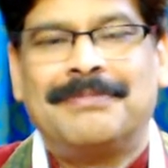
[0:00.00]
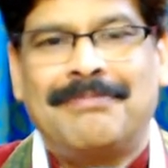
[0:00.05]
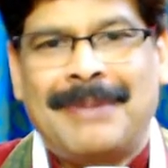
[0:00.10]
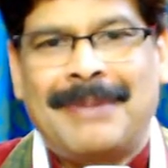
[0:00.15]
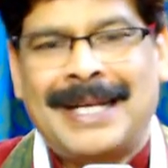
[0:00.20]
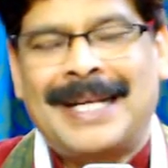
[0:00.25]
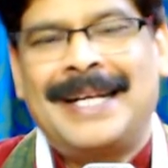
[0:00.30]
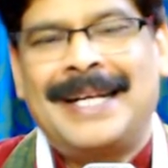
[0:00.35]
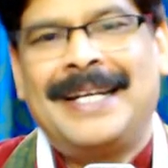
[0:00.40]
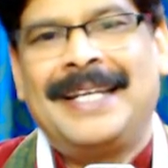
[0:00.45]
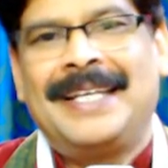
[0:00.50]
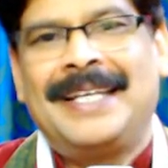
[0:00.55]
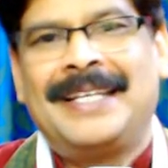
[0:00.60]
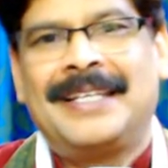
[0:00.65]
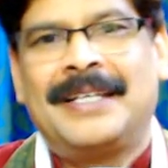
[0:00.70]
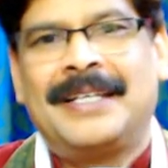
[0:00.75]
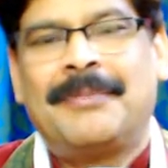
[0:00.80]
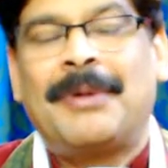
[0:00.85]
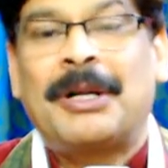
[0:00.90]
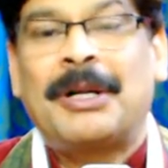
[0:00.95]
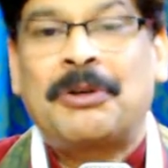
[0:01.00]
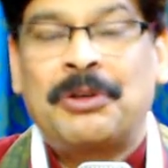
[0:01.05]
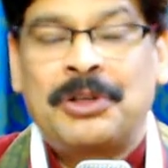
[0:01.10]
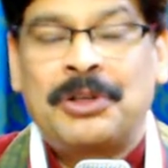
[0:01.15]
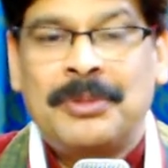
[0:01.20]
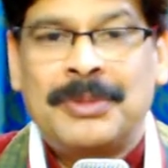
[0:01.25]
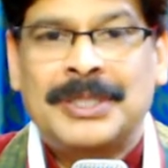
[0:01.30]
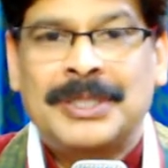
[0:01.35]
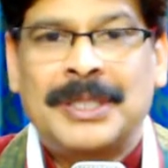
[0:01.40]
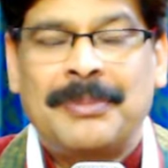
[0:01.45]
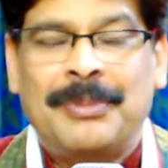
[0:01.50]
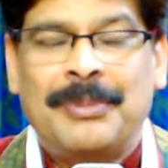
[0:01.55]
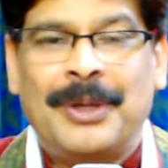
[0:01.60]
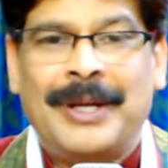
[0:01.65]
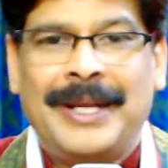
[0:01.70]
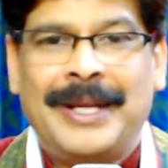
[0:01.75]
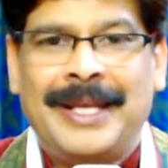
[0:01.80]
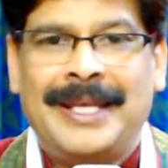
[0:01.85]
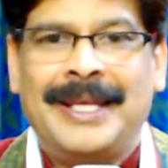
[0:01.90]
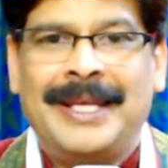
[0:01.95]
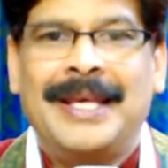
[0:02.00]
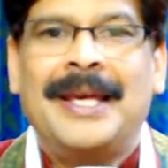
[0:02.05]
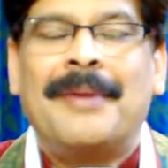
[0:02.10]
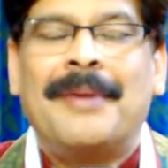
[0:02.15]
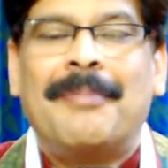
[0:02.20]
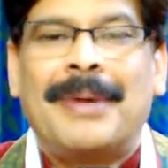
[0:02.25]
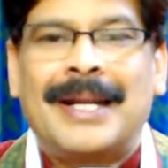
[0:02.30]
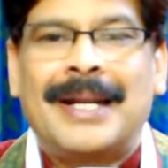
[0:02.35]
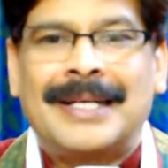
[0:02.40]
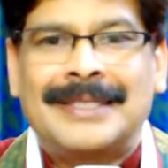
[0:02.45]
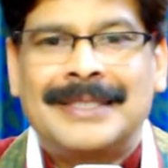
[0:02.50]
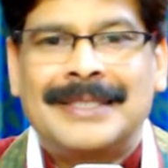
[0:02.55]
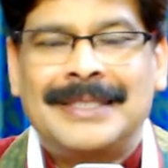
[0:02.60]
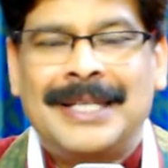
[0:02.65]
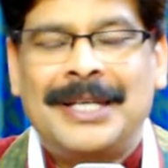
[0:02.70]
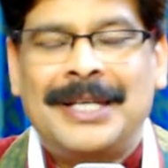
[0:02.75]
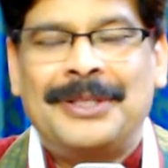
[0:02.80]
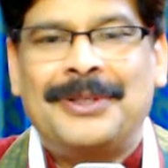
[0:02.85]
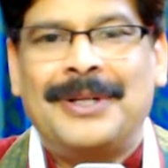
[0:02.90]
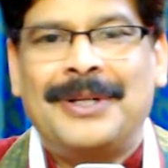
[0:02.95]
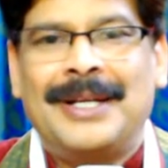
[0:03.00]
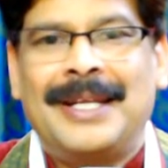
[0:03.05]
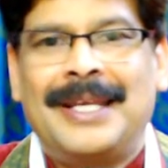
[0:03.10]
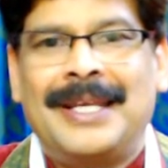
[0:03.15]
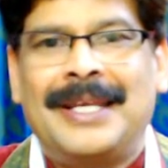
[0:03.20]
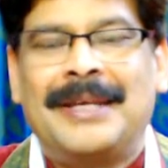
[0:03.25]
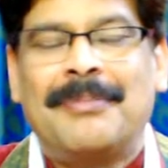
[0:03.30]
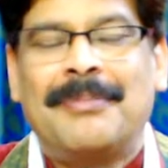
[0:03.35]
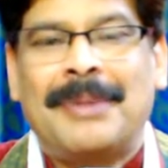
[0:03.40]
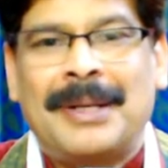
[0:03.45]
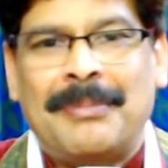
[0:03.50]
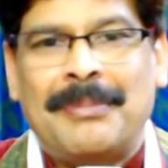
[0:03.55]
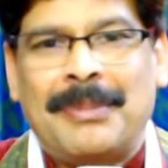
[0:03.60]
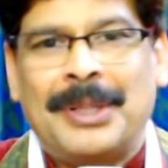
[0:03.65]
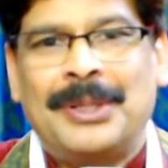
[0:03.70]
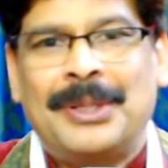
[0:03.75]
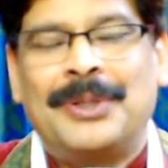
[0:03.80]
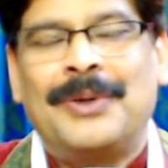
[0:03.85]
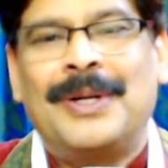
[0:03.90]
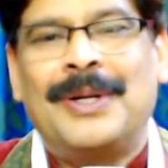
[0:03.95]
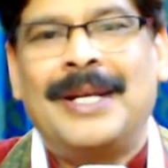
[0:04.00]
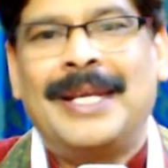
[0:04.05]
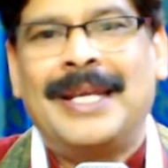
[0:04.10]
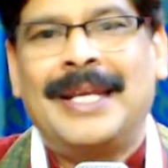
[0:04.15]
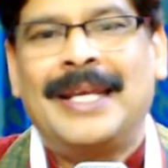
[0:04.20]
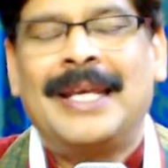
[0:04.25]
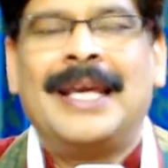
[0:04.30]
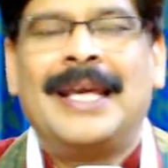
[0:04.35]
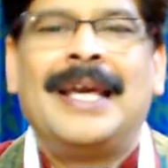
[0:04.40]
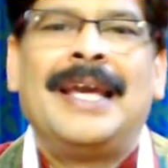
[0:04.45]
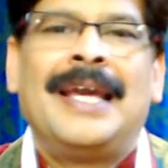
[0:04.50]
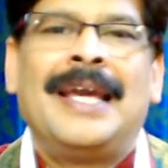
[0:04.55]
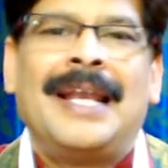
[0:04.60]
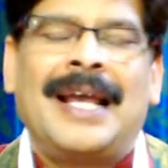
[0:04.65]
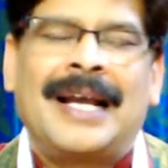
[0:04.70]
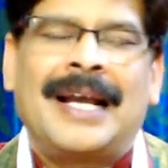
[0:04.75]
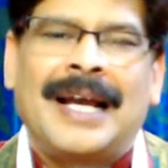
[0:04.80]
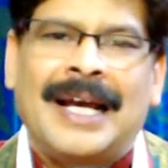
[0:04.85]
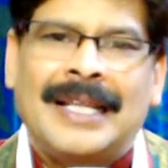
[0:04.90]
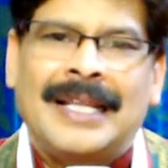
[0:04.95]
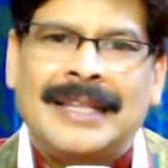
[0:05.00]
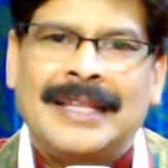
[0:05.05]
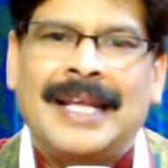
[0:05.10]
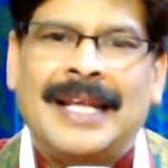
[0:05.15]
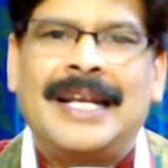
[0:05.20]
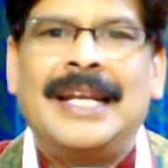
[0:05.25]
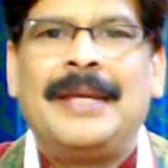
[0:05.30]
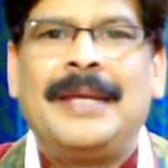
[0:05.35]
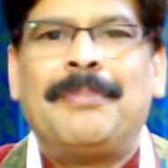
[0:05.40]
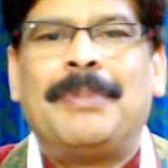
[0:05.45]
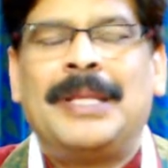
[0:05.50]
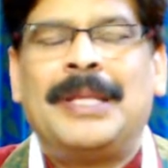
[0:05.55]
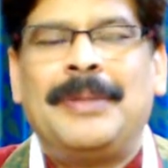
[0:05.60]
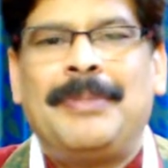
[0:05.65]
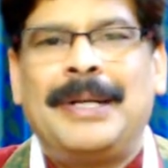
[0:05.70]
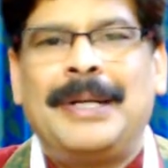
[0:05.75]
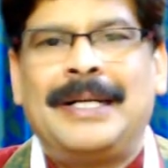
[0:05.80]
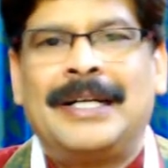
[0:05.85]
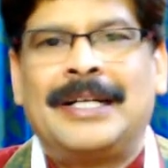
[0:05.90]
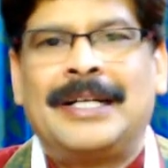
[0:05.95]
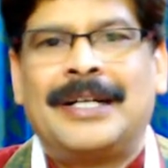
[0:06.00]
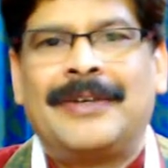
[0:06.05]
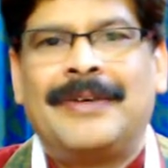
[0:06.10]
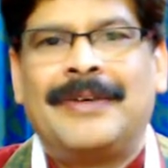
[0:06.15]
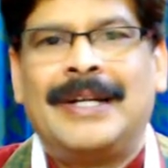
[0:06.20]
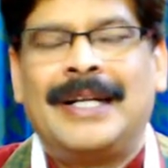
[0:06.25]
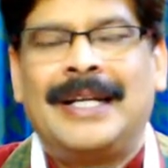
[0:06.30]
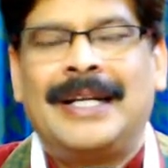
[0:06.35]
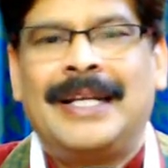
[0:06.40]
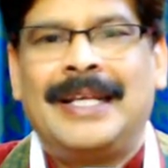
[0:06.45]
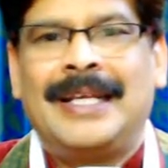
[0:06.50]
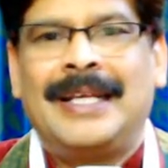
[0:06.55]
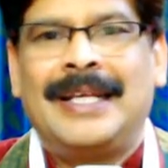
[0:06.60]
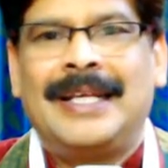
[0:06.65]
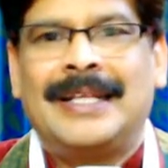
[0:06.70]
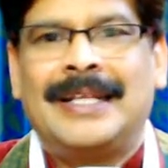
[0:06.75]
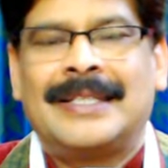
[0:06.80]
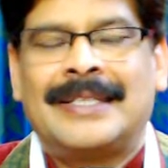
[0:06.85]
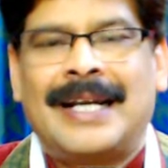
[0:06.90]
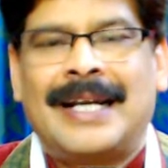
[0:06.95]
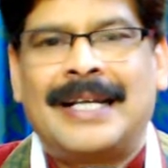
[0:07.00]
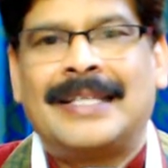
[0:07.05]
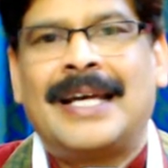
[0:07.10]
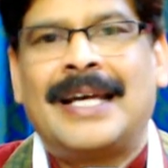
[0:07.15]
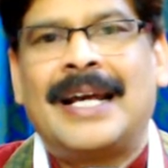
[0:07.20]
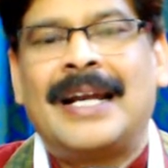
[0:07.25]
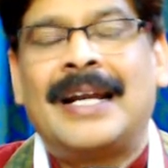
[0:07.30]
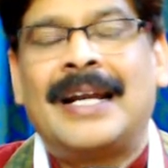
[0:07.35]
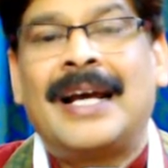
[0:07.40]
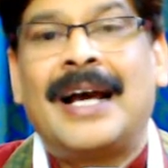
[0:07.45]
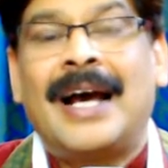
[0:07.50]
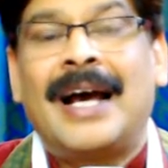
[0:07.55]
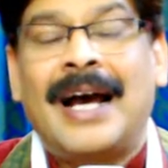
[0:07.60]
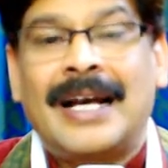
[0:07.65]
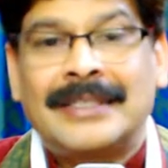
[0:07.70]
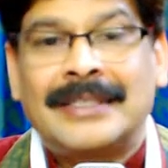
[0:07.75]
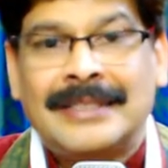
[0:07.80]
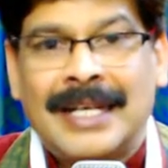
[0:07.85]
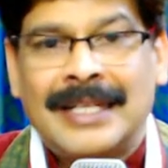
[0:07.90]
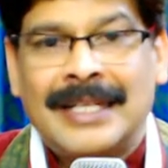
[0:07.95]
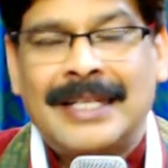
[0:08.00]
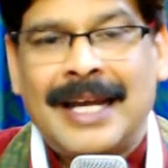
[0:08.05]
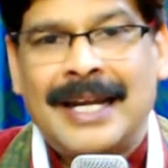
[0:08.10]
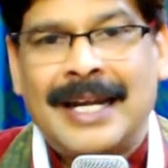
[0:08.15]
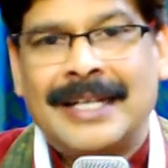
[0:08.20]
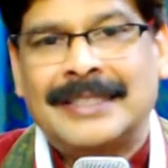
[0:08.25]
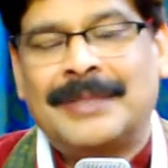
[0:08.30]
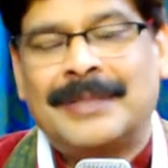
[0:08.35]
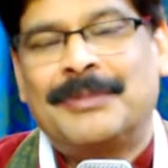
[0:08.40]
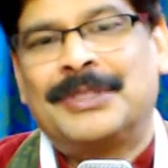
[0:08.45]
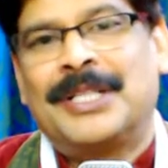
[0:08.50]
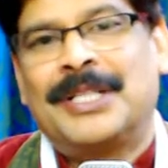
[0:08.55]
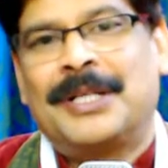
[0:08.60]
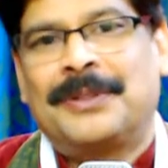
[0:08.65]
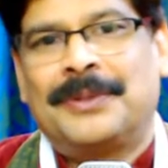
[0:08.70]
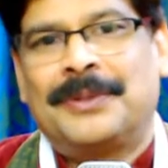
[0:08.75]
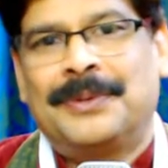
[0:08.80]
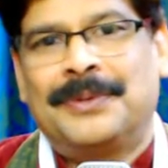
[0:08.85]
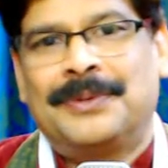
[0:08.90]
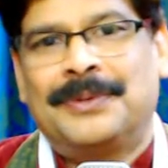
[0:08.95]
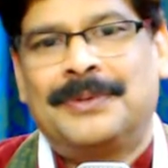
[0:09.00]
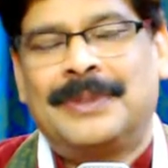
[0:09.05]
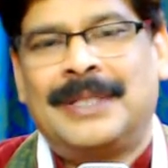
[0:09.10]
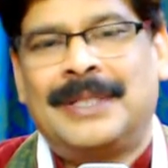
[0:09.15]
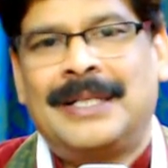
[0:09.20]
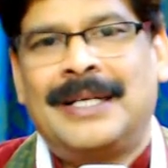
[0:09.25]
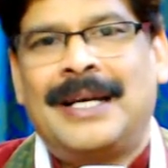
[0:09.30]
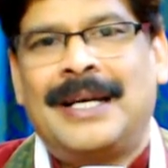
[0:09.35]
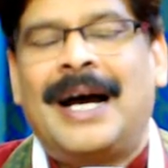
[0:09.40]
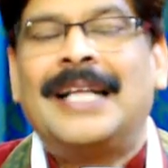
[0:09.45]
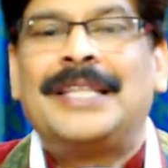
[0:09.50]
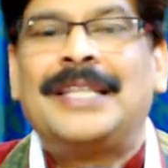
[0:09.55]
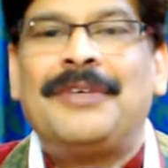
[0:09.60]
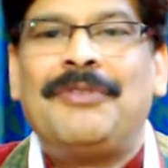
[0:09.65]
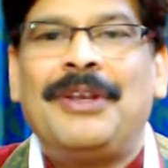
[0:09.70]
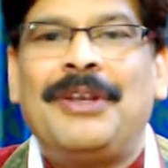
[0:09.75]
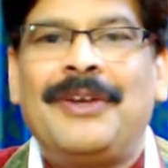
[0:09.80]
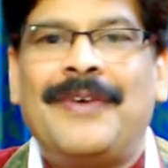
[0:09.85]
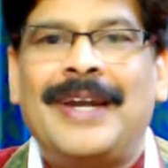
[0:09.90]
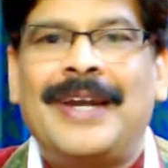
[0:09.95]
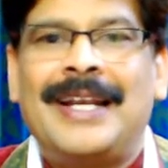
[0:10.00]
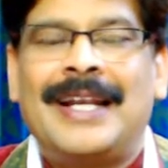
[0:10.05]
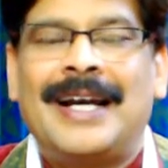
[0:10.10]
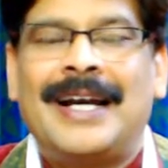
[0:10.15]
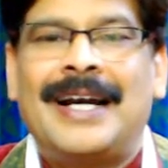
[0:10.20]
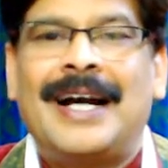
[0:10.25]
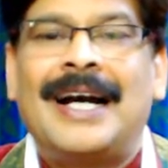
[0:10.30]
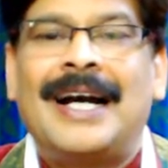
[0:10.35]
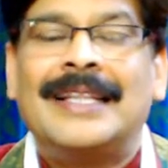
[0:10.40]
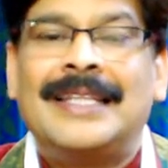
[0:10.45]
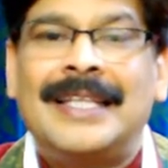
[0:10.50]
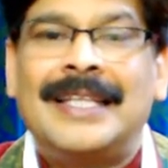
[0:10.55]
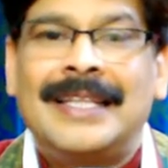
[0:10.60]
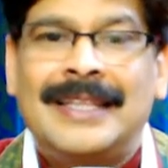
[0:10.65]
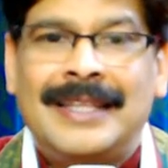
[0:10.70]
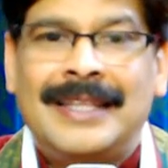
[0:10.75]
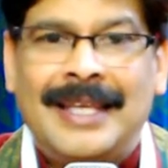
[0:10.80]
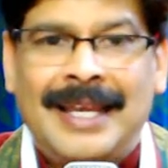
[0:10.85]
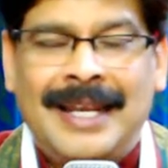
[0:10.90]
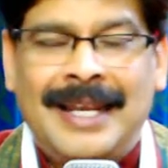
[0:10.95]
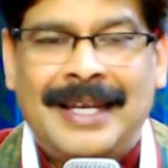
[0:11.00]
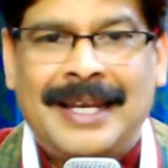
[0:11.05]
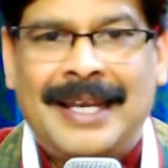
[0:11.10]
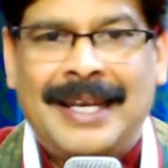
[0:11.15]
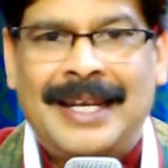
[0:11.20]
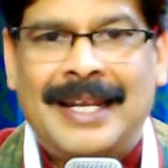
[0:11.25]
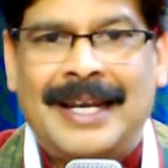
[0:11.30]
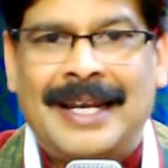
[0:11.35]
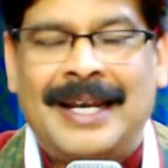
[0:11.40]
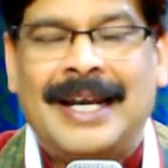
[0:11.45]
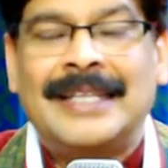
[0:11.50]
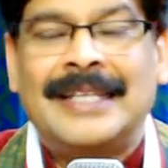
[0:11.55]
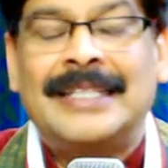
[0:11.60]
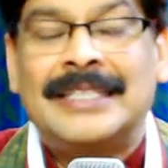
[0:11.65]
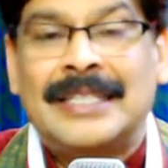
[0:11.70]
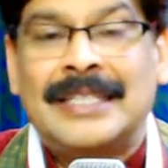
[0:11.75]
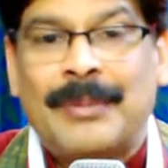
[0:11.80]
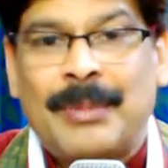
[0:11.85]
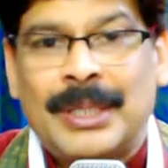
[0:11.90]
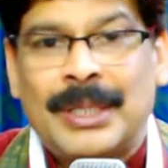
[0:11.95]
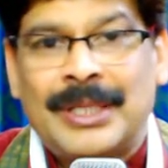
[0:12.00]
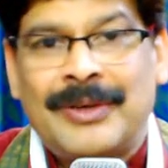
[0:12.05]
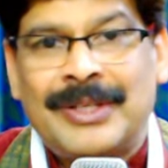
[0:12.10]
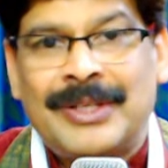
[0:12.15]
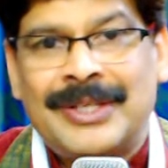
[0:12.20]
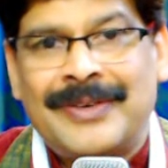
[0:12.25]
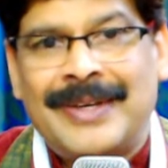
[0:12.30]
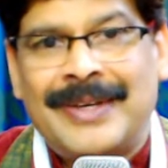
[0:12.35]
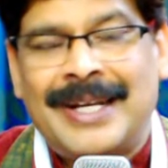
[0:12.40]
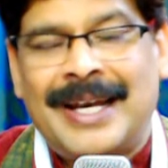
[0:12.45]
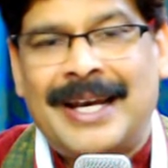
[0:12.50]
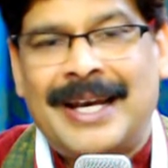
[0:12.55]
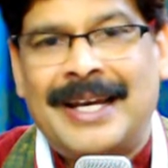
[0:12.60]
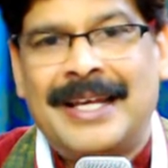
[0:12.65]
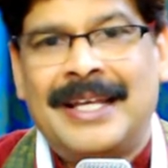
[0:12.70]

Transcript: మనల్ని మన కుటుంబ సభ్యుల్ని మన స్నేహితుల్ని మన బంధువుల్ని ఇలాగ అందరినీ ఇబ్బంది పెట్టేటటువంటి సాధారణ అసాధారణ సమస్యలకు అతి విలువైన అతి తేలికైన అతి సమర్థవంతమైన